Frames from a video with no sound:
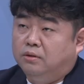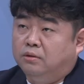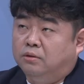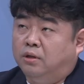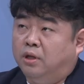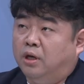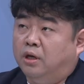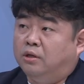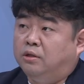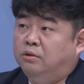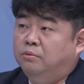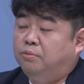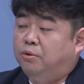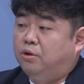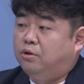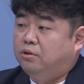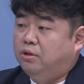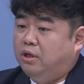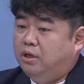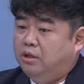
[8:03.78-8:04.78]
네,
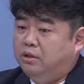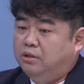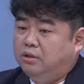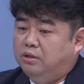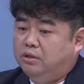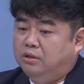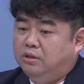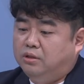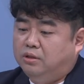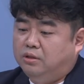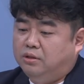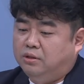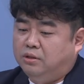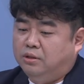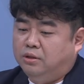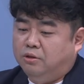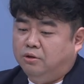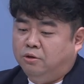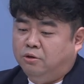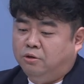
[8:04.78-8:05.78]

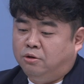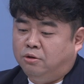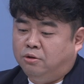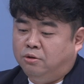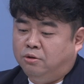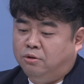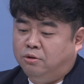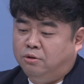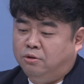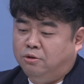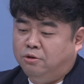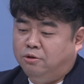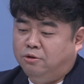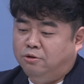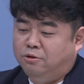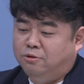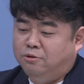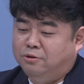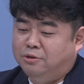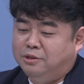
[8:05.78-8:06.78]
이번에는
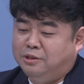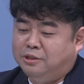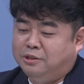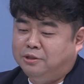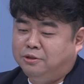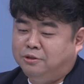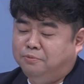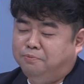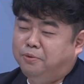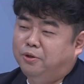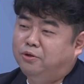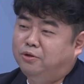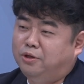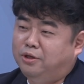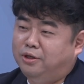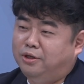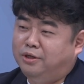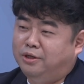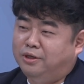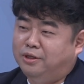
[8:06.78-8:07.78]
어,
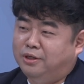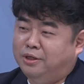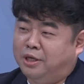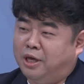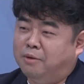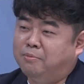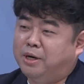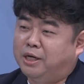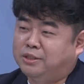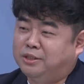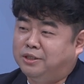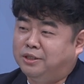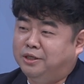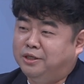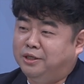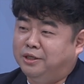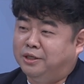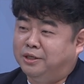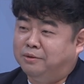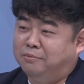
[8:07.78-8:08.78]
특별히 개막식이
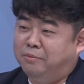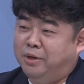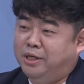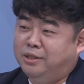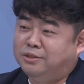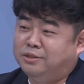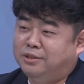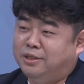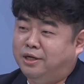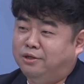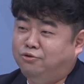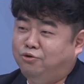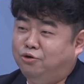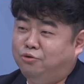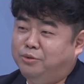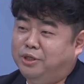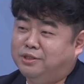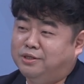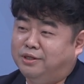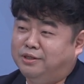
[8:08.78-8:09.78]
네. 메인
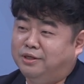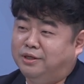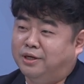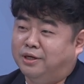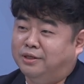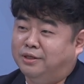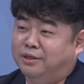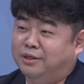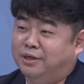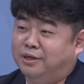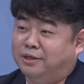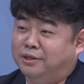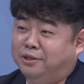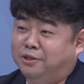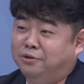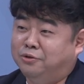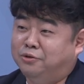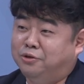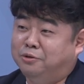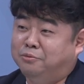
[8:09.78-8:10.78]
스타디움에서 하는 게 아니라
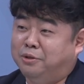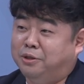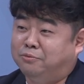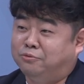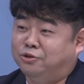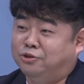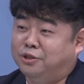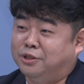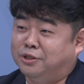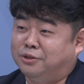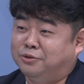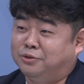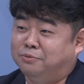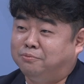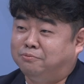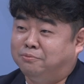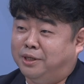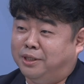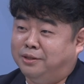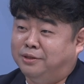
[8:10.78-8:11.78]
이것 때문에 문제가
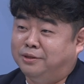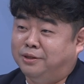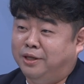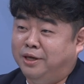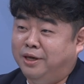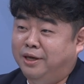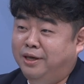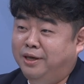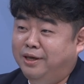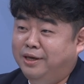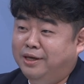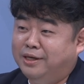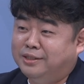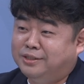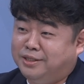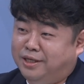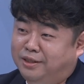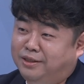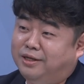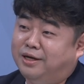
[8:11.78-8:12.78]
좀 많은데
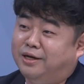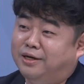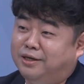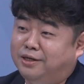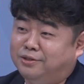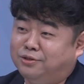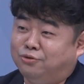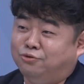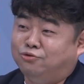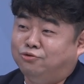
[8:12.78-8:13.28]
센강에서